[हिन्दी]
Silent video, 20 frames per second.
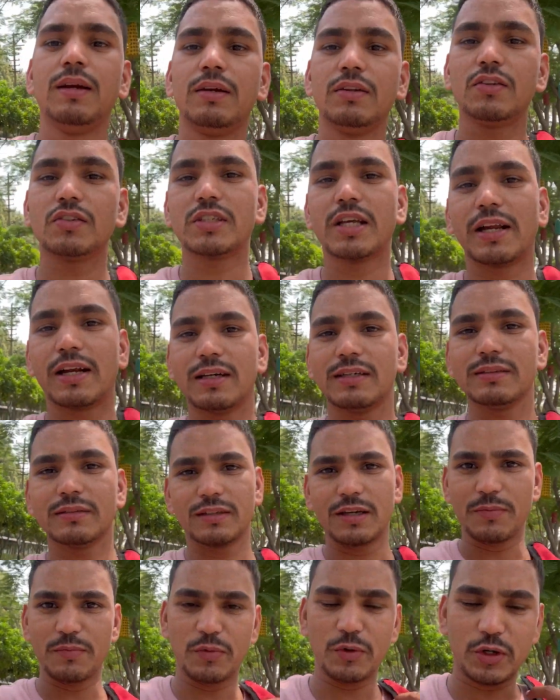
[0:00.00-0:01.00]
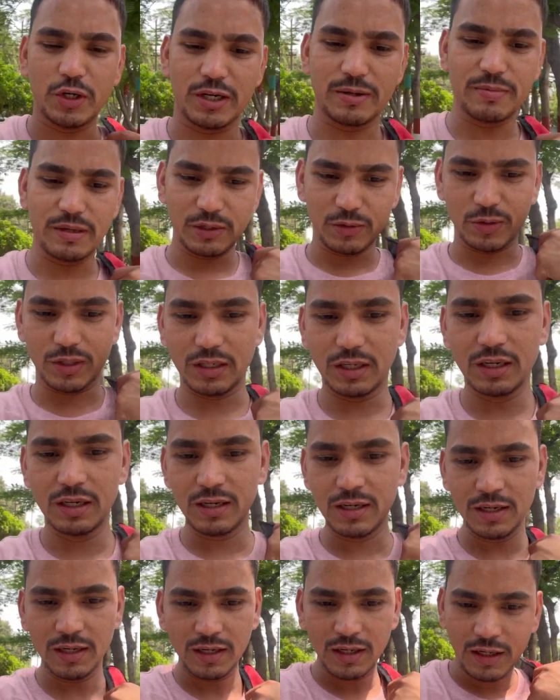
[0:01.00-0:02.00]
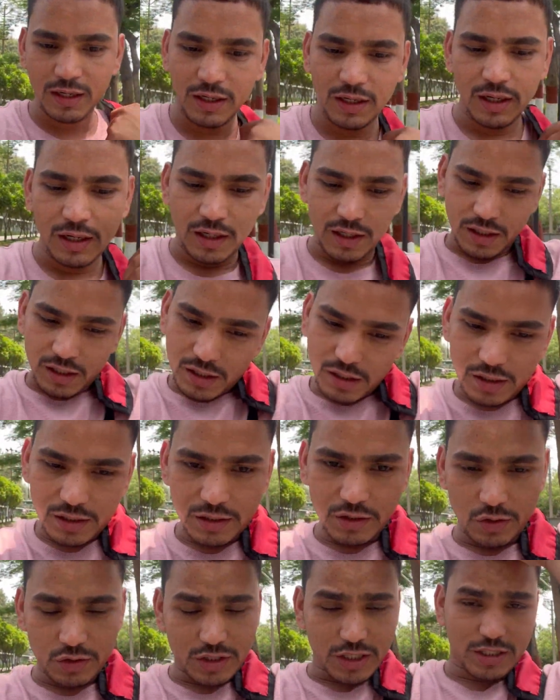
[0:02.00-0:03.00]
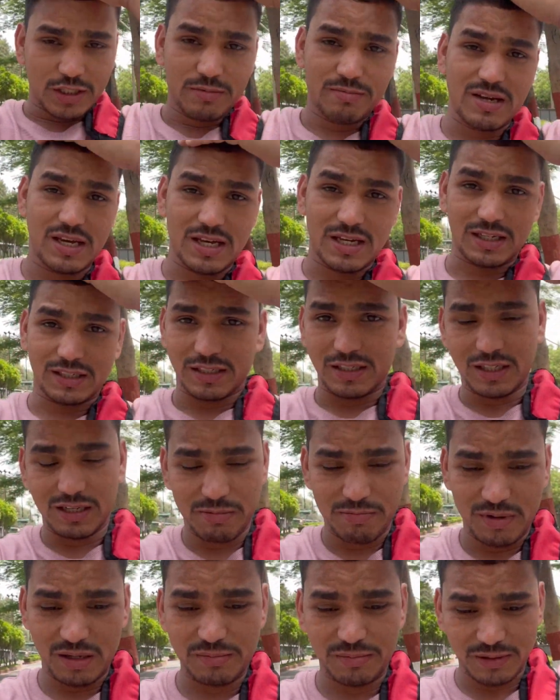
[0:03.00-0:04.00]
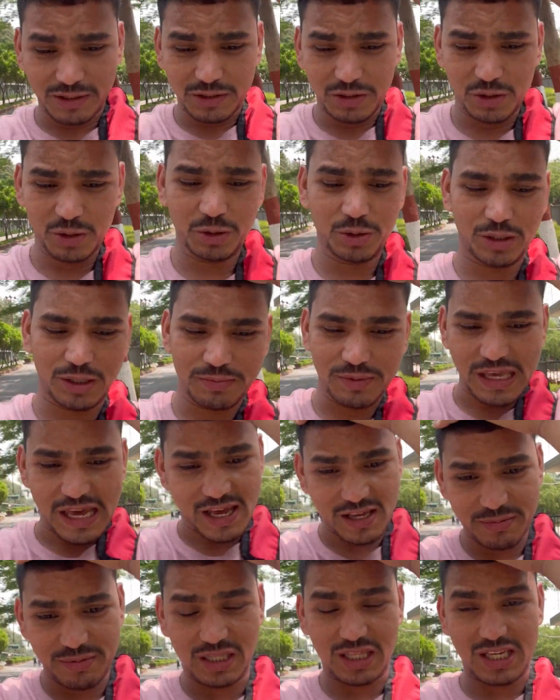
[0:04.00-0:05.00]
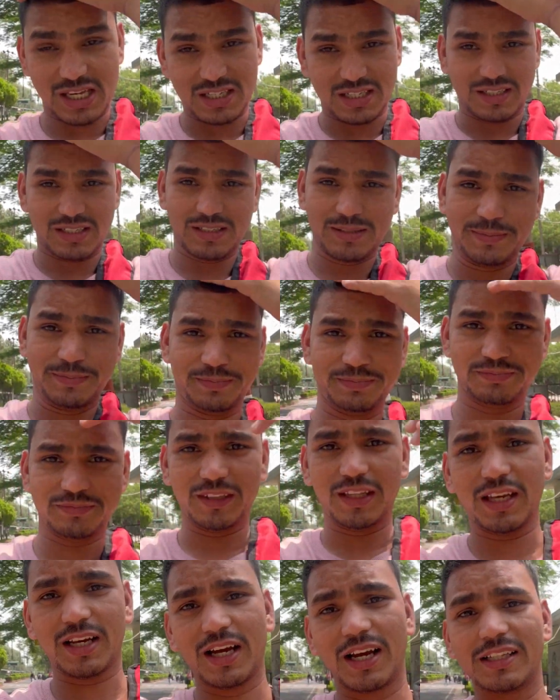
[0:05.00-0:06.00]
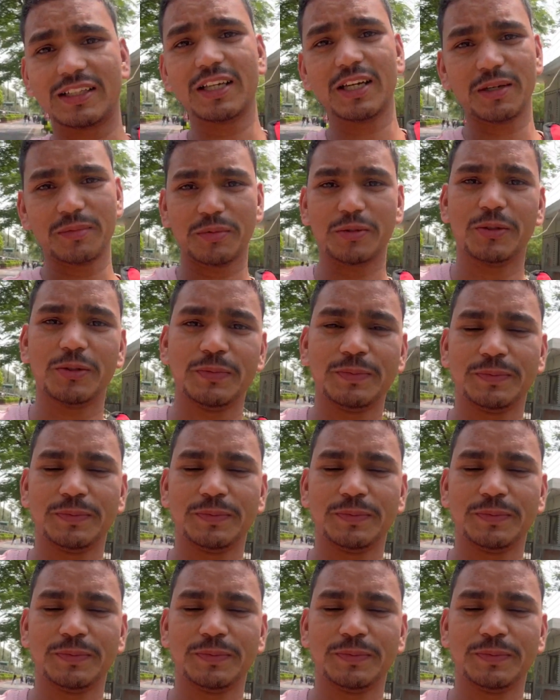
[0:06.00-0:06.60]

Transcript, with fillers: तो सारा कंप्यूटर नहीं हुआ तो सच में यार पेपर तो अब क्या ही बताएँ दिखाते हैं आपको